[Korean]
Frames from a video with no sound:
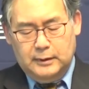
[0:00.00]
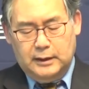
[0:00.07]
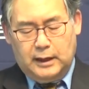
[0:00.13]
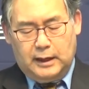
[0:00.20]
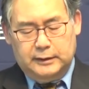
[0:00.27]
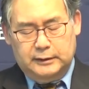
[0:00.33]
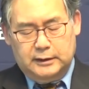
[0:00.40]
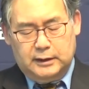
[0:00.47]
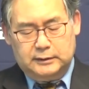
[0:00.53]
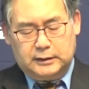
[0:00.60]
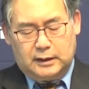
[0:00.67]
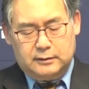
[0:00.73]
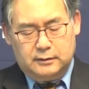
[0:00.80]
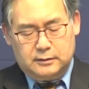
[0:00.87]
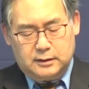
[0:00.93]
아니나
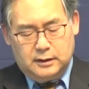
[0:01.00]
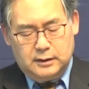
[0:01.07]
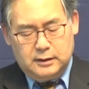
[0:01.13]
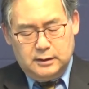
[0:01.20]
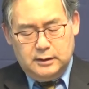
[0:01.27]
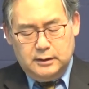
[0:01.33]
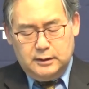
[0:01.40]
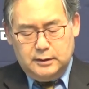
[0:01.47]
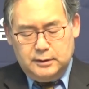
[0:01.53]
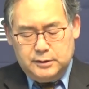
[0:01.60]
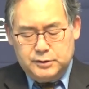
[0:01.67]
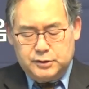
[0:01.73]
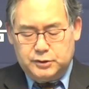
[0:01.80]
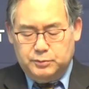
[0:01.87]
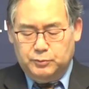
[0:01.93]
다를까
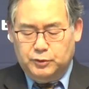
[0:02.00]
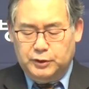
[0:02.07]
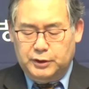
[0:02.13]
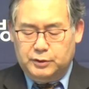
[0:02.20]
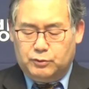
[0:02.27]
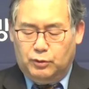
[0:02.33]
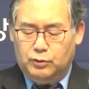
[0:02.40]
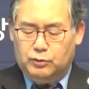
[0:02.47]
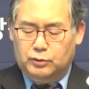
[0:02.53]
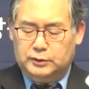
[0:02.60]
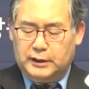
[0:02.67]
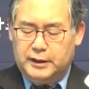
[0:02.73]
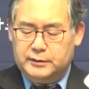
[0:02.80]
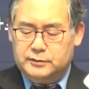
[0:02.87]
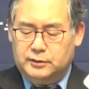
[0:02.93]
시몬이
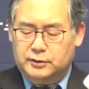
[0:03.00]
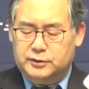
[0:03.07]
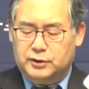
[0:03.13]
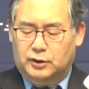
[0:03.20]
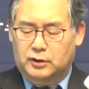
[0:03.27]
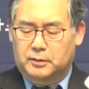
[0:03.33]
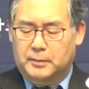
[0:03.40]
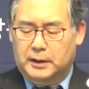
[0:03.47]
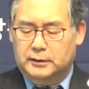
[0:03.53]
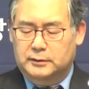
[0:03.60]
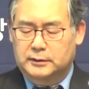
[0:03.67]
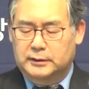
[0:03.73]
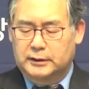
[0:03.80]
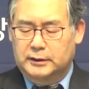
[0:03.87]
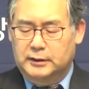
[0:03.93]
골고다에서
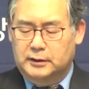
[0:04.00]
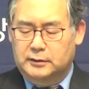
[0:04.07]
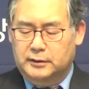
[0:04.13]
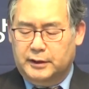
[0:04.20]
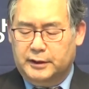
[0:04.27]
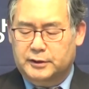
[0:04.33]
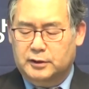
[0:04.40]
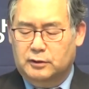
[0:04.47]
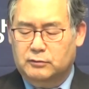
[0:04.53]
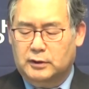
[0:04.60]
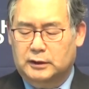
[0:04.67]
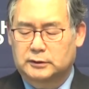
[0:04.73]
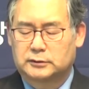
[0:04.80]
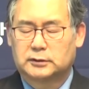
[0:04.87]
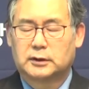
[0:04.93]
경험한 일들의
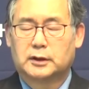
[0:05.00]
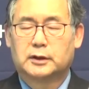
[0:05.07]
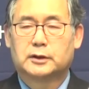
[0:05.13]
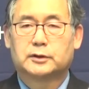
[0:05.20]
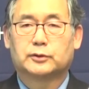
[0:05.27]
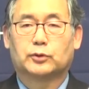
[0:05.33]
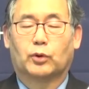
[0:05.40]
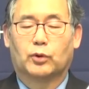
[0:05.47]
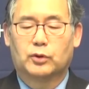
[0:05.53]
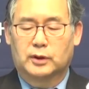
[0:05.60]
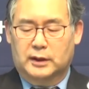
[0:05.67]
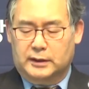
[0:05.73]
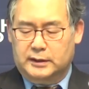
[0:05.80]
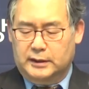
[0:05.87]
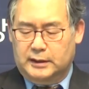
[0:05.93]
결과는
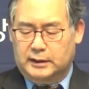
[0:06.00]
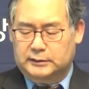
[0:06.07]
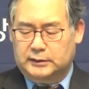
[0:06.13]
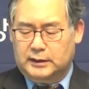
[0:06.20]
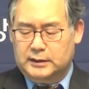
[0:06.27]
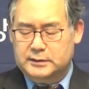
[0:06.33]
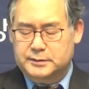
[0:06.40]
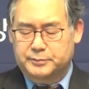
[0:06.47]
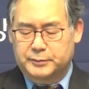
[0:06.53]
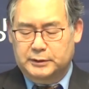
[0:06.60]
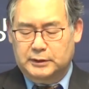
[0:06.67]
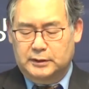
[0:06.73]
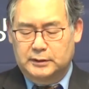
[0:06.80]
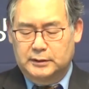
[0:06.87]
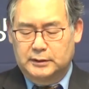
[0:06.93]
놀랍게
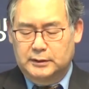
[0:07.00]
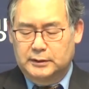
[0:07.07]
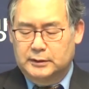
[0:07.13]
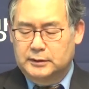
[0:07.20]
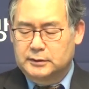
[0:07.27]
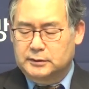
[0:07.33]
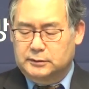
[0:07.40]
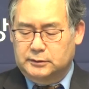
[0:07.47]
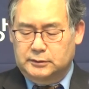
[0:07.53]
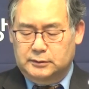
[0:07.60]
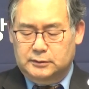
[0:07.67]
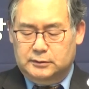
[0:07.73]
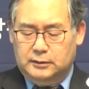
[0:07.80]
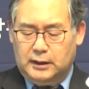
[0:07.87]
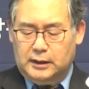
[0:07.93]
나타났습니다.
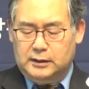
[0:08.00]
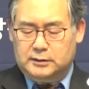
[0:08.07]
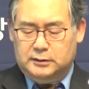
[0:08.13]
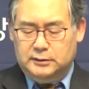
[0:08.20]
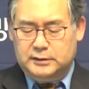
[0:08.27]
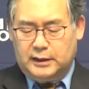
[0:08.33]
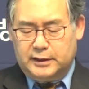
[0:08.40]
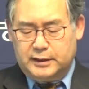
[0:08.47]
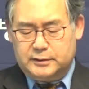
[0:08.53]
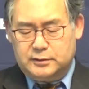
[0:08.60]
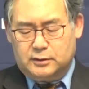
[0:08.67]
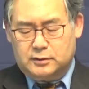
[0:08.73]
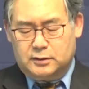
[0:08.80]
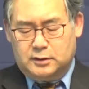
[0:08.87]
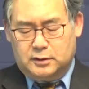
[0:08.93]
그는 그날 그
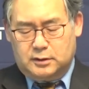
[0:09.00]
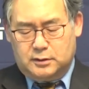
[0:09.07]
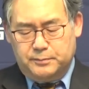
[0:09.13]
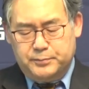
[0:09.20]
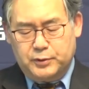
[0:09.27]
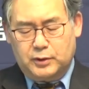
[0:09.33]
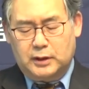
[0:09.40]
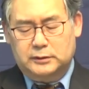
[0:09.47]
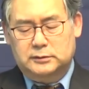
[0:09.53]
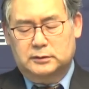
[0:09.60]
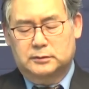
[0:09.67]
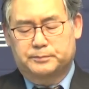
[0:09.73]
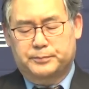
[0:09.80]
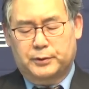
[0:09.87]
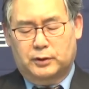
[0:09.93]
자리에서 큰
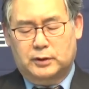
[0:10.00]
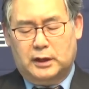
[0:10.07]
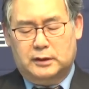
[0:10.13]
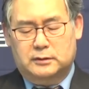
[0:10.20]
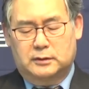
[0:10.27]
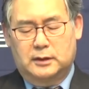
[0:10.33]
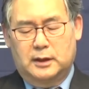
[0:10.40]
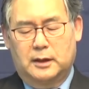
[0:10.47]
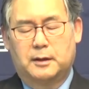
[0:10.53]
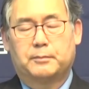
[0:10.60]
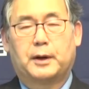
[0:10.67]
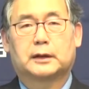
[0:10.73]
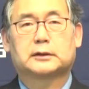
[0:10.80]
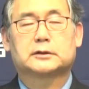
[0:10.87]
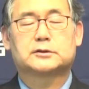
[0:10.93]
변화를, 변화를
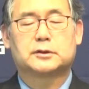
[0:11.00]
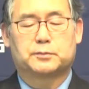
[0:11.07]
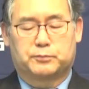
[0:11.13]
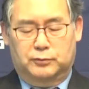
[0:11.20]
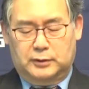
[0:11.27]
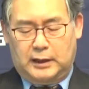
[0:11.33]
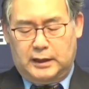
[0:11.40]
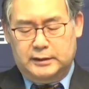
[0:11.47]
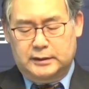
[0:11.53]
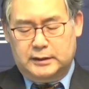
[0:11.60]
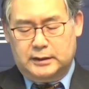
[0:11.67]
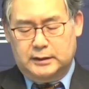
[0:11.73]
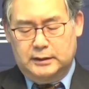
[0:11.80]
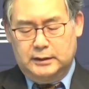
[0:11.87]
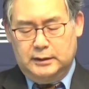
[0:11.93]
받았을 뿐
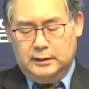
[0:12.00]
아니라